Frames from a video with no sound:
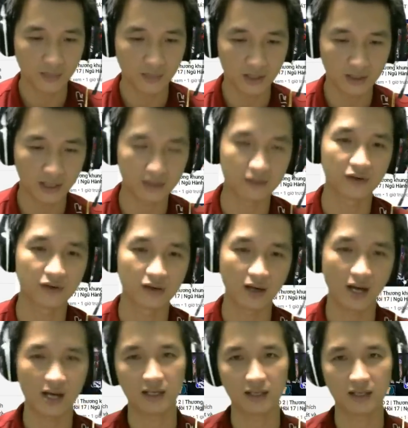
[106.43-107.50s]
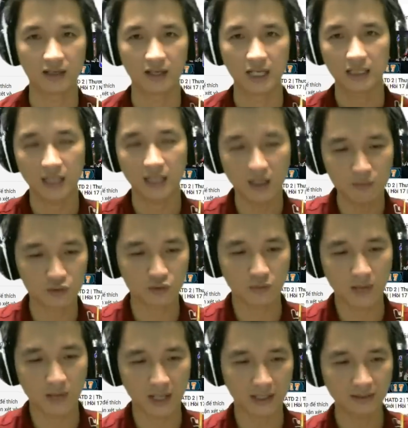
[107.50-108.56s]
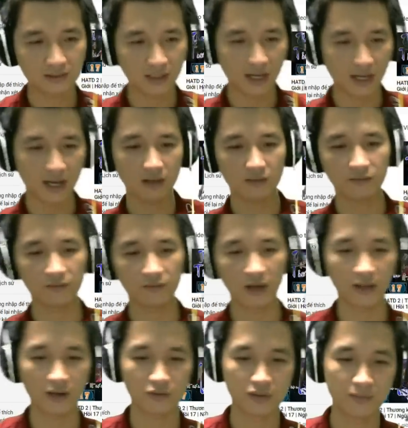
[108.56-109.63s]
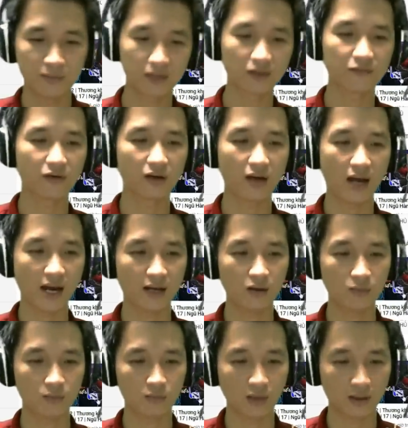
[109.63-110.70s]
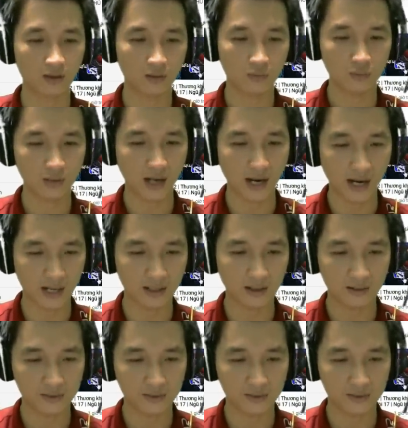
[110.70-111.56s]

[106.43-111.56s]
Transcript: Bên này thì phần 2 theo một số bạn đánh giá và theo như mình thì phần 2 lúc mà nó cũng khá hay đấy.